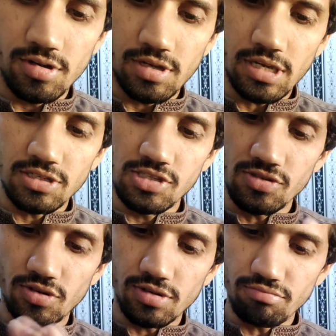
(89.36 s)
एक
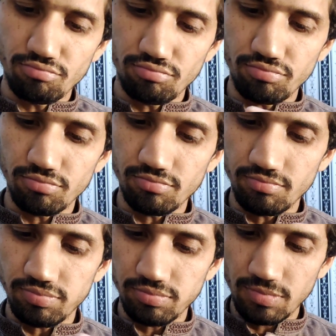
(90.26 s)
चीज़ और
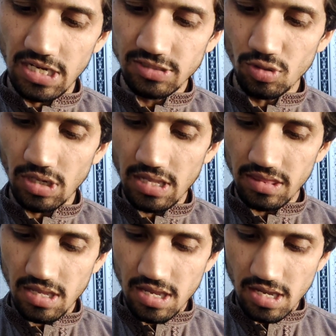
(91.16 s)
बाज़ लोग
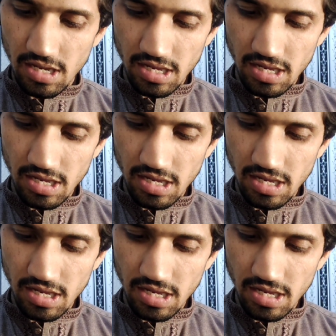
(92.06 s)
कहते हैं